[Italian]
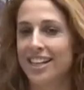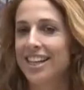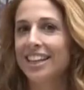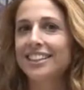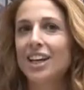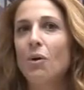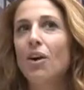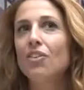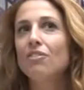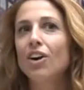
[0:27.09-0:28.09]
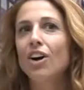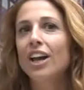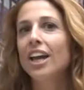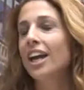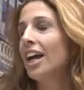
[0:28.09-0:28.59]
di essere qua con
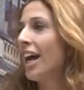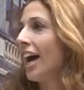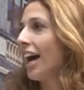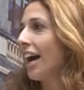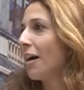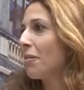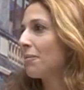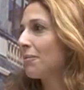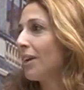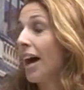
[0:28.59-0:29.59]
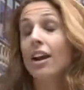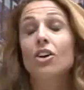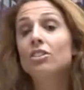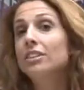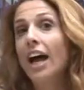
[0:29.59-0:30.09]
voi a, eh, a
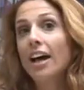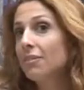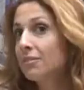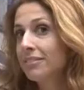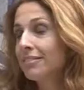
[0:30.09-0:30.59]
allora. raccontare